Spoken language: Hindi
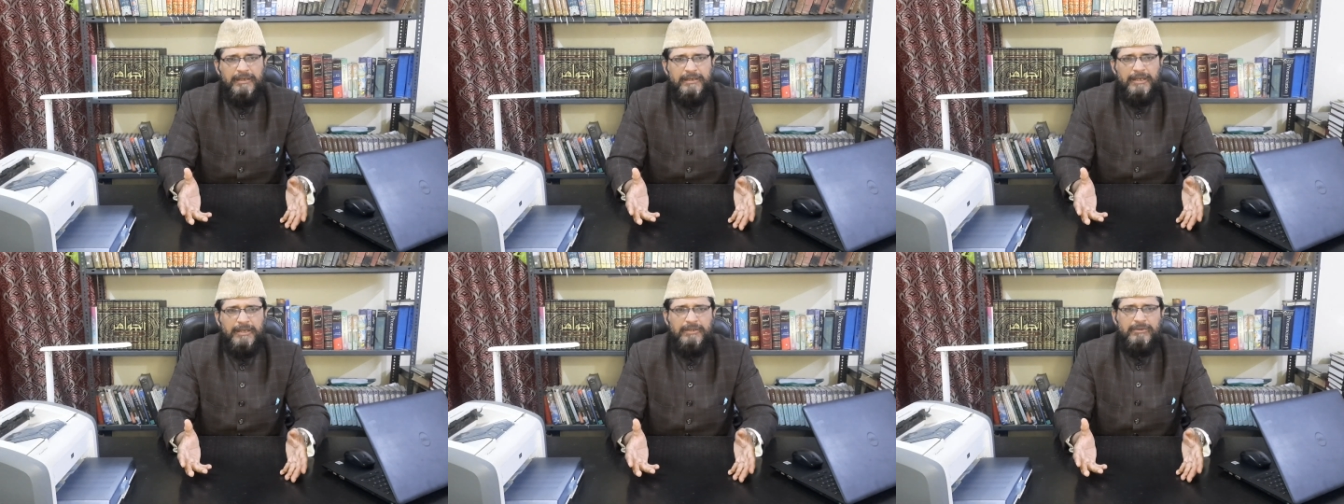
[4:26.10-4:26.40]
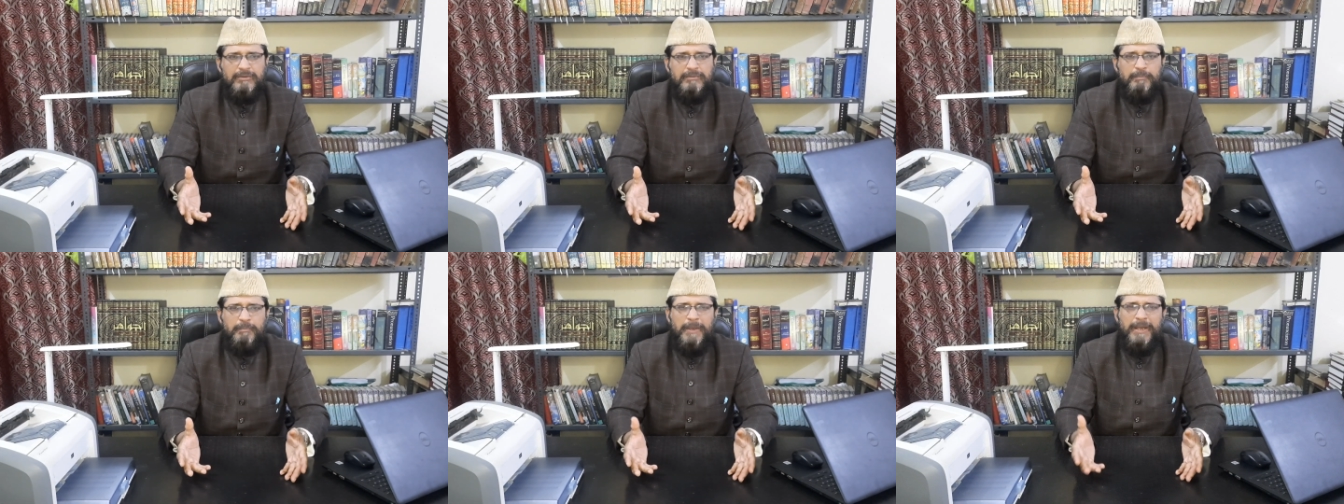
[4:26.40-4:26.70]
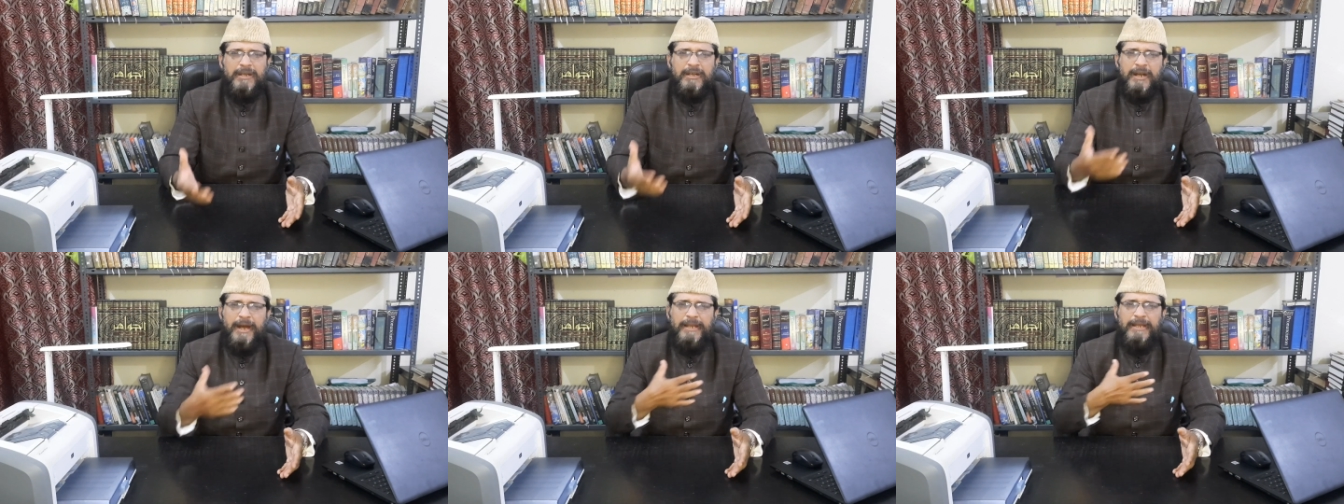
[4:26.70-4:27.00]
कि
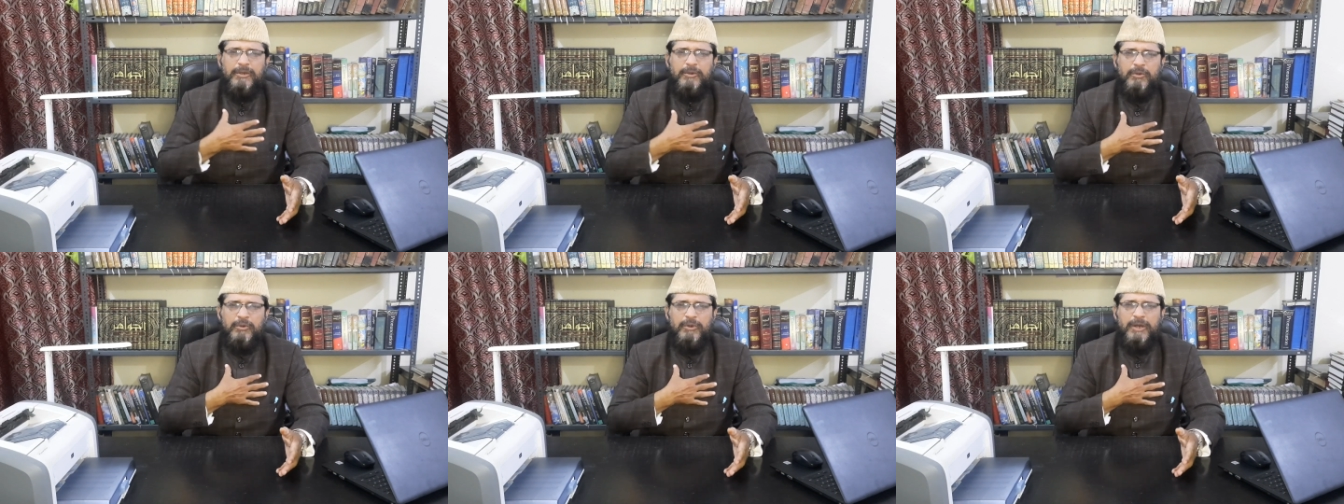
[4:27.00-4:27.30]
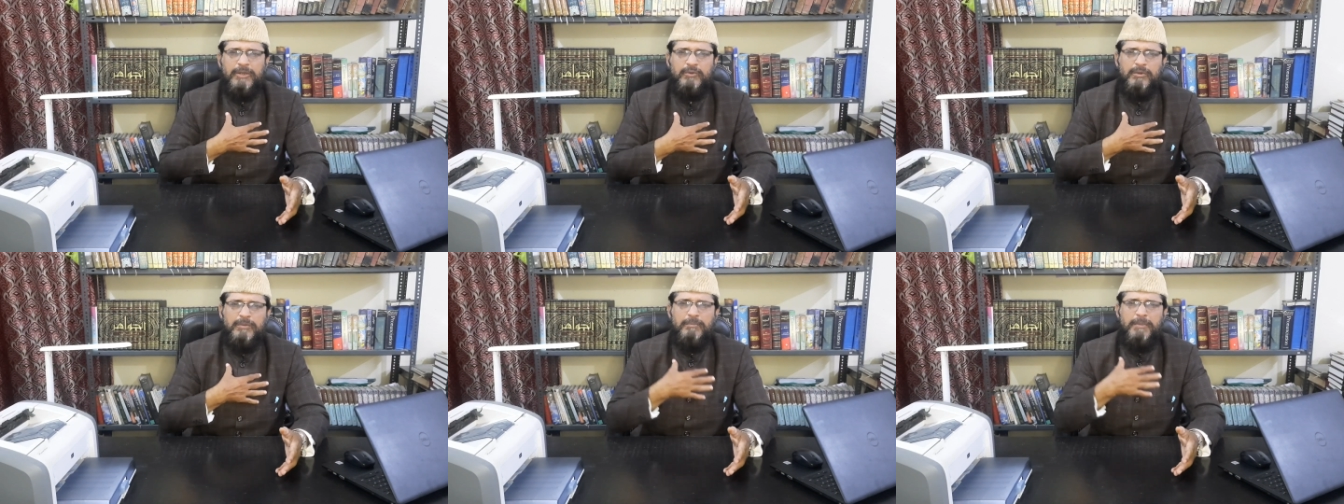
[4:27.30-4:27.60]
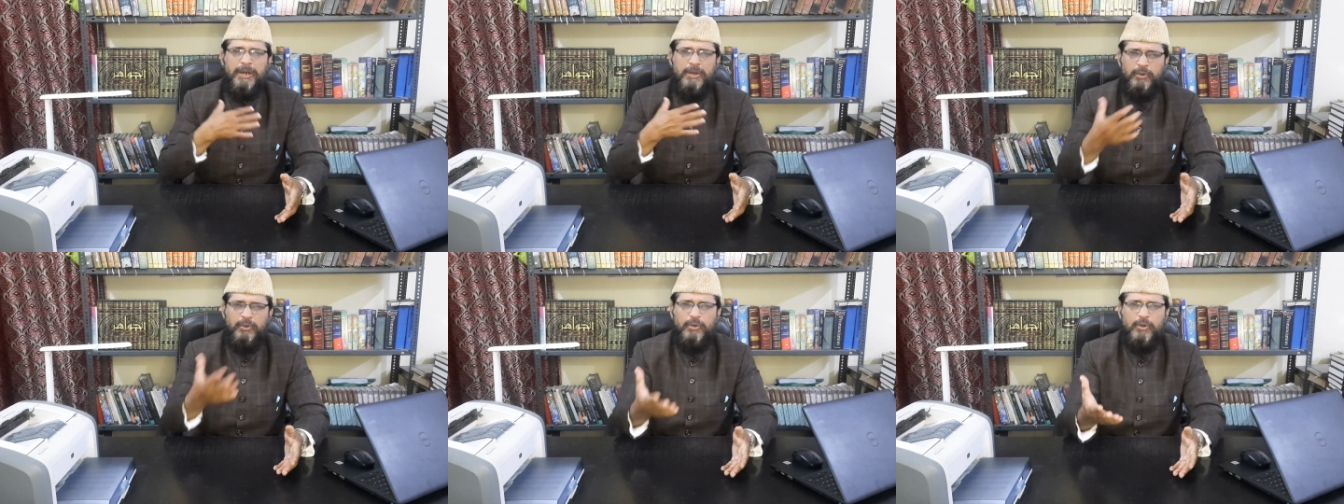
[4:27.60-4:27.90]
मैं खालिक हूं और तुम
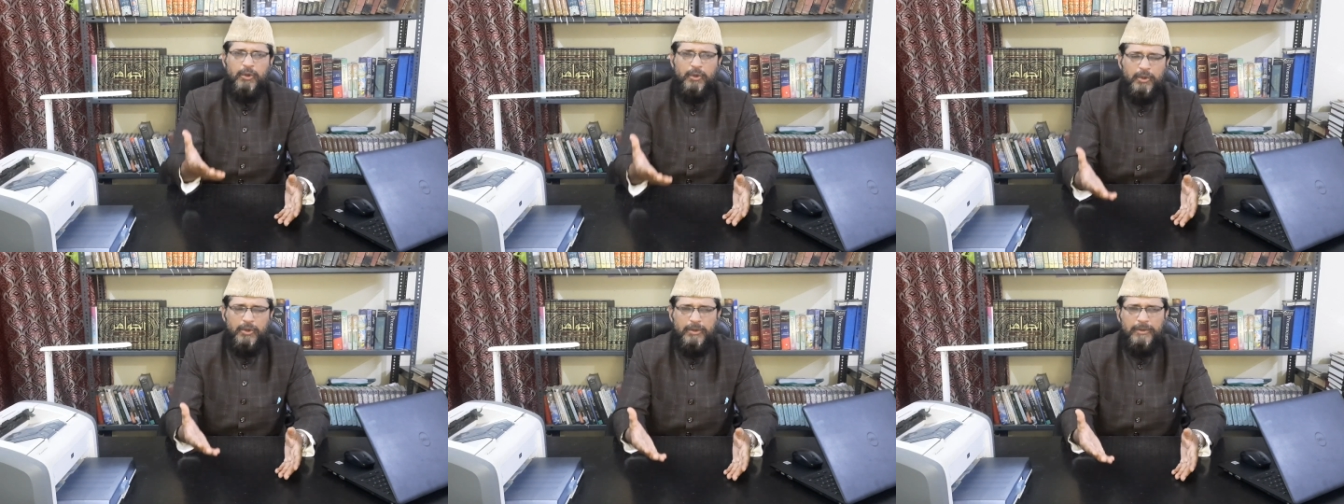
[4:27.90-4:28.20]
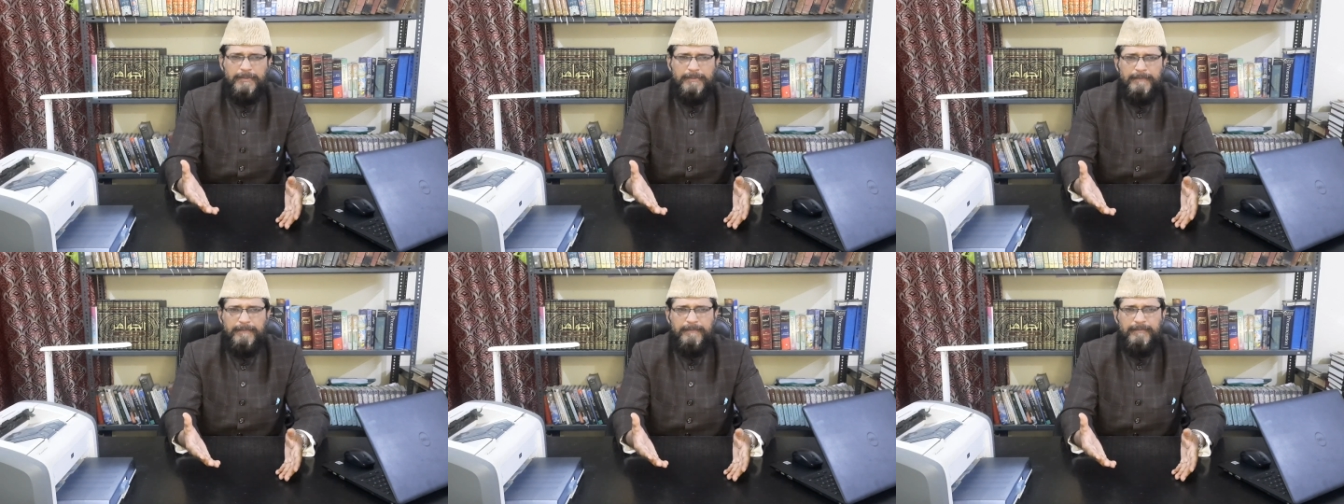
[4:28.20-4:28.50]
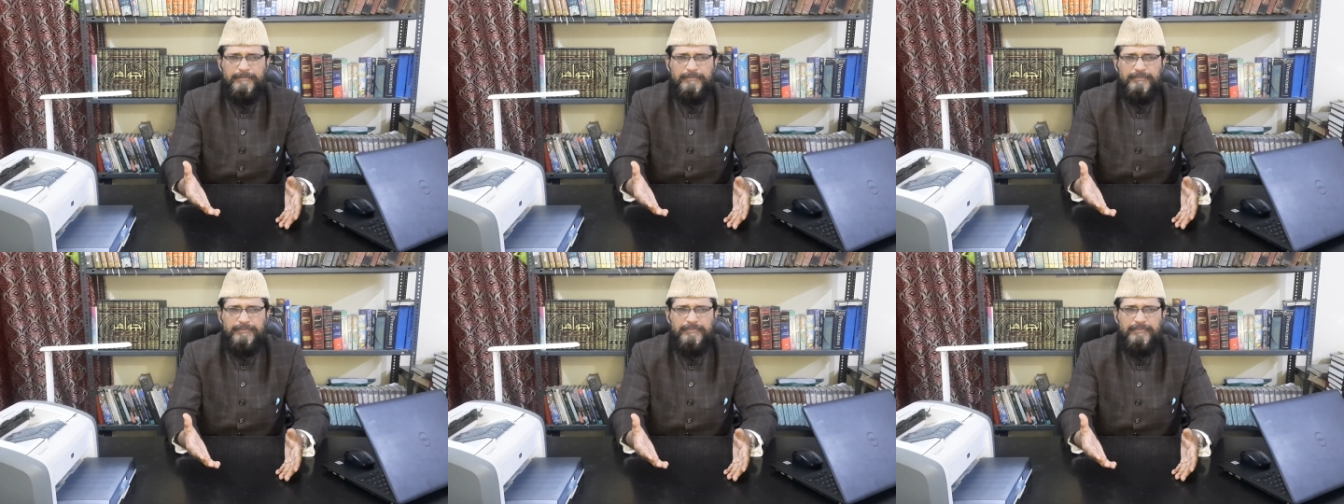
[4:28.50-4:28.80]
मखलूक हो
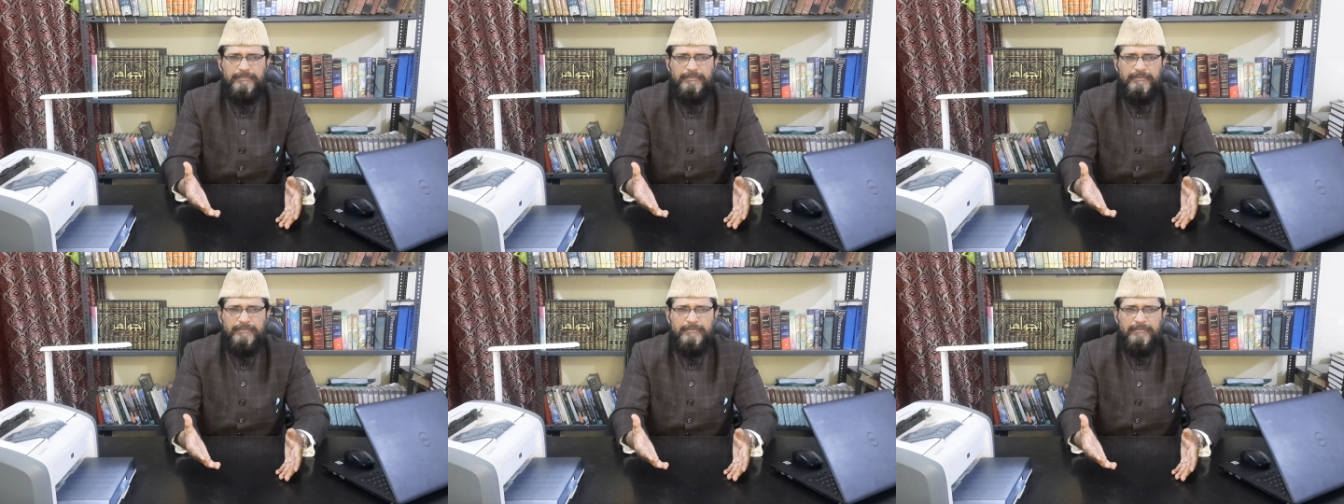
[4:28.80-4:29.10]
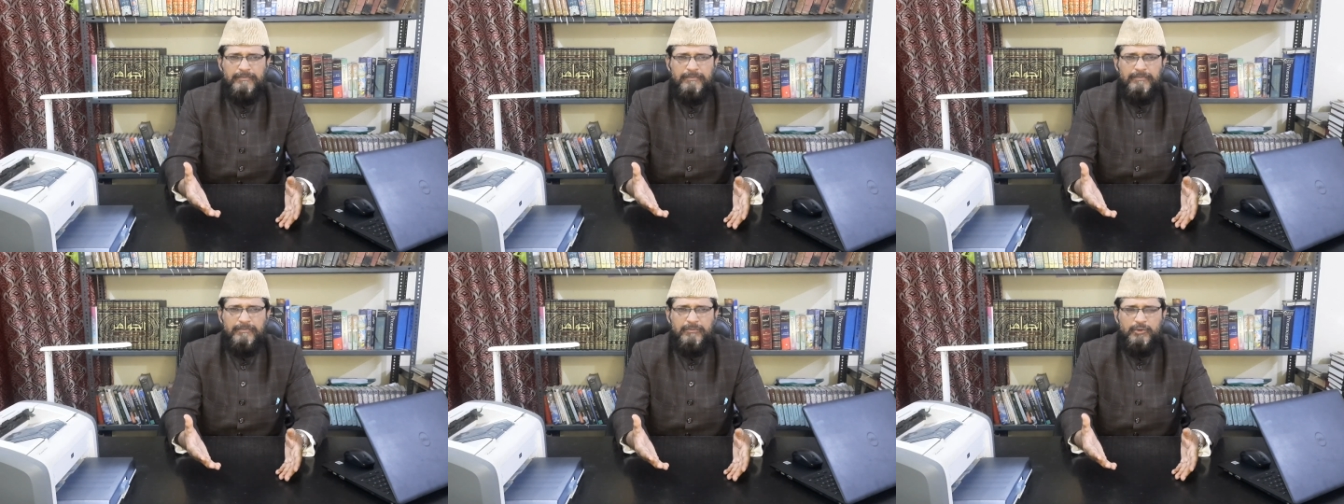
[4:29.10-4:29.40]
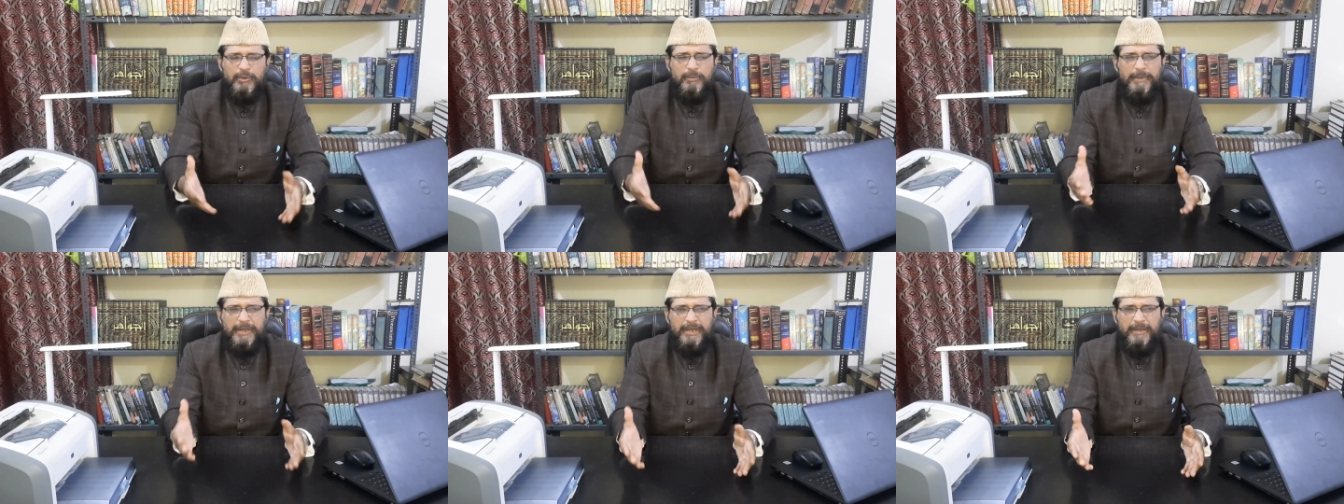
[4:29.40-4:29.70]

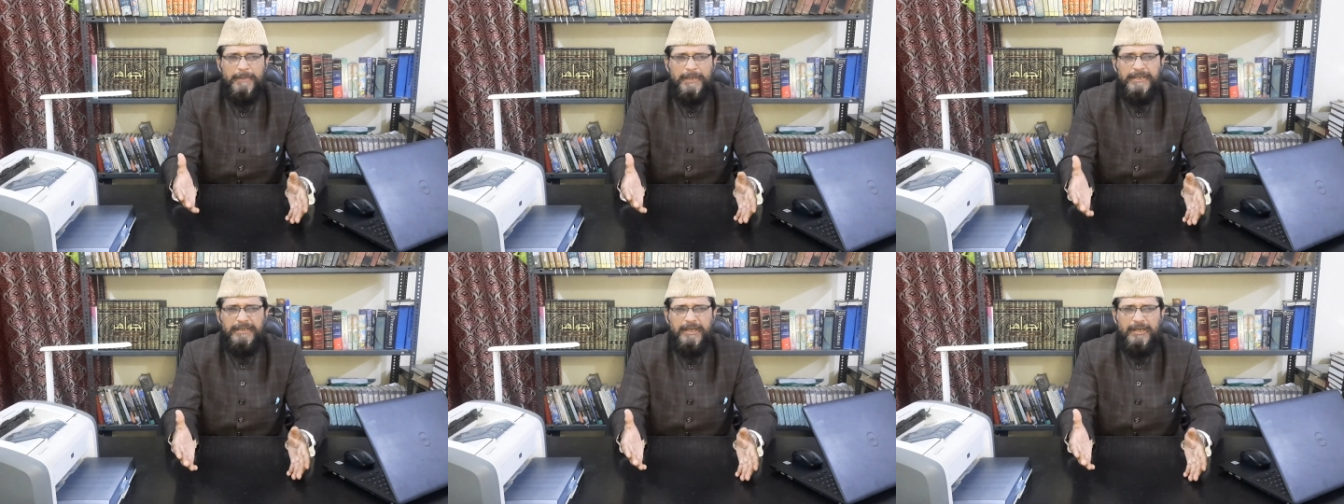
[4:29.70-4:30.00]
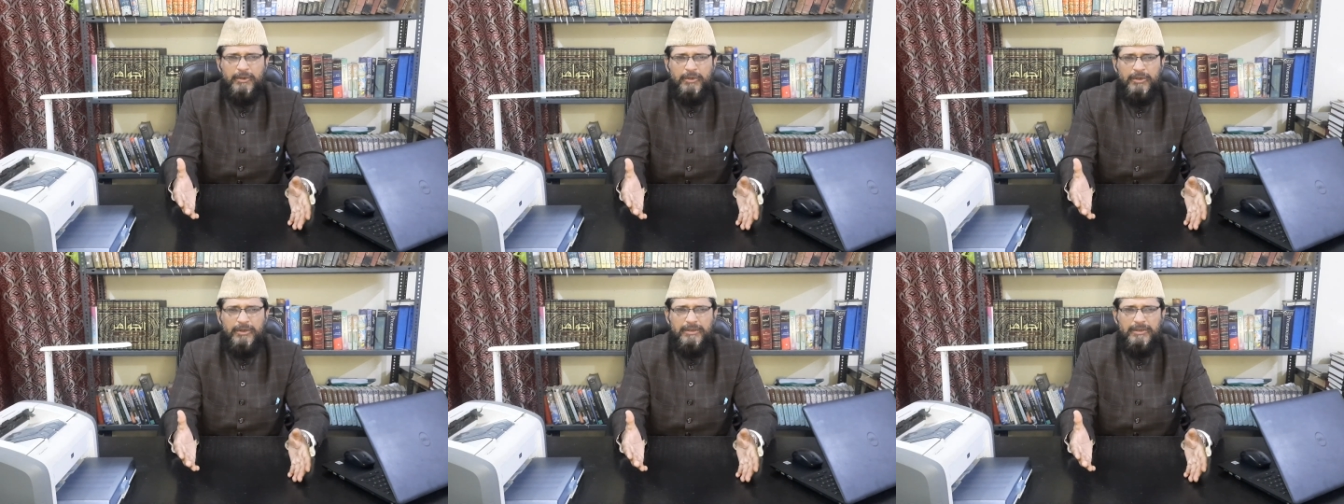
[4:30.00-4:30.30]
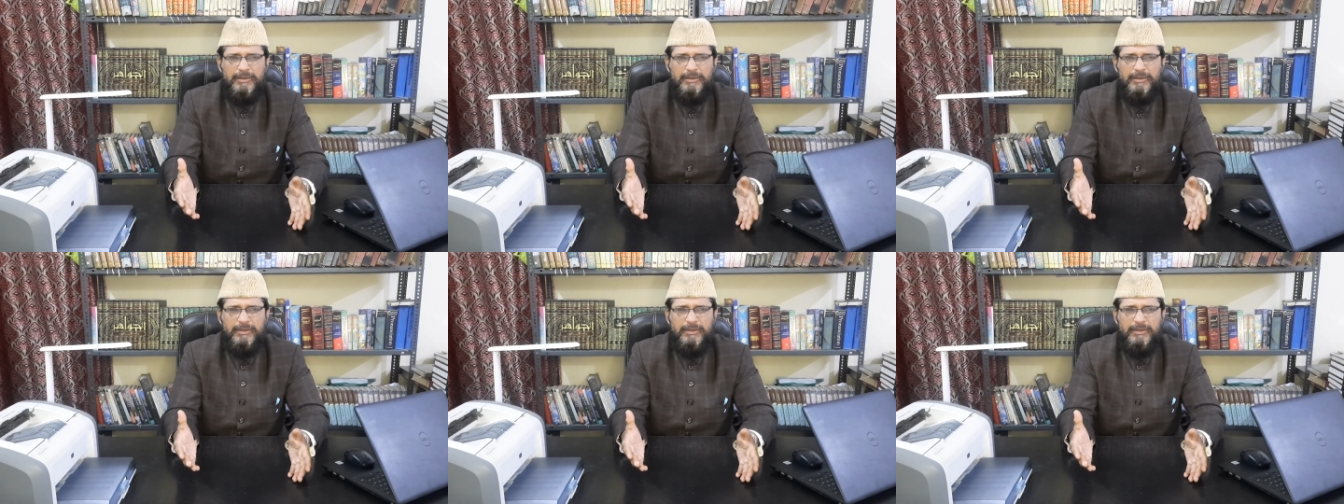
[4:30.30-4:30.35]
तुम मेरे बंदे हो